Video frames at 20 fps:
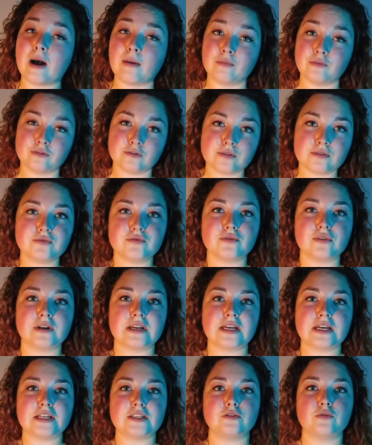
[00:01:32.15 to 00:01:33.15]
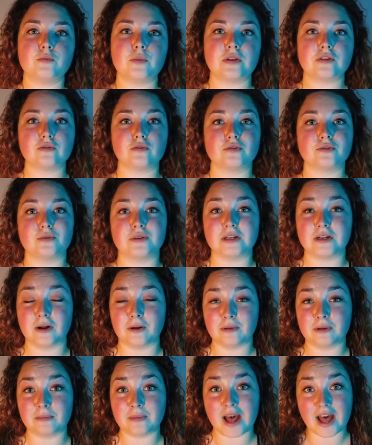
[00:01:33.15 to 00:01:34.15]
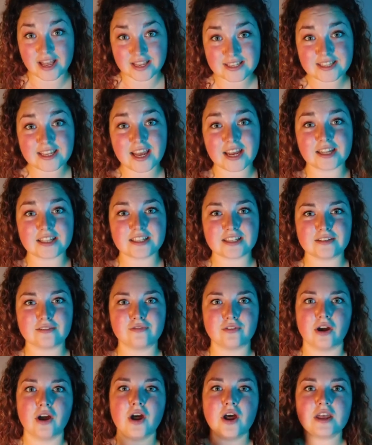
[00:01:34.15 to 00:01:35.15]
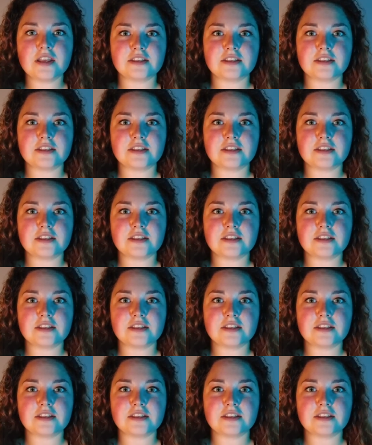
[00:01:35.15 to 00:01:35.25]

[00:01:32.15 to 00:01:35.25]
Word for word: à me suivre sur les réseaux parce que je suis quand même assez active.